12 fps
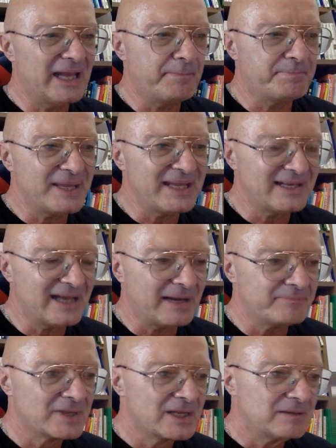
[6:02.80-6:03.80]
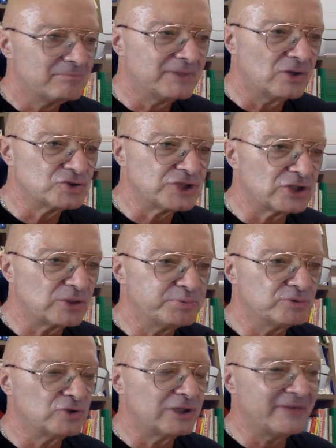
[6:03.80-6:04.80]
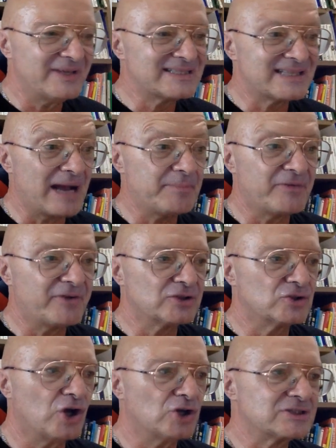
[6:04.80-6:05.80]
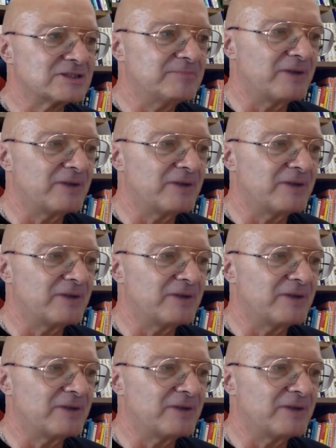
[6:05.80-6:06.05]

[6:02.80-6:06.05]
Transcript: la pina da un certo punto di vista ama Fantozzi,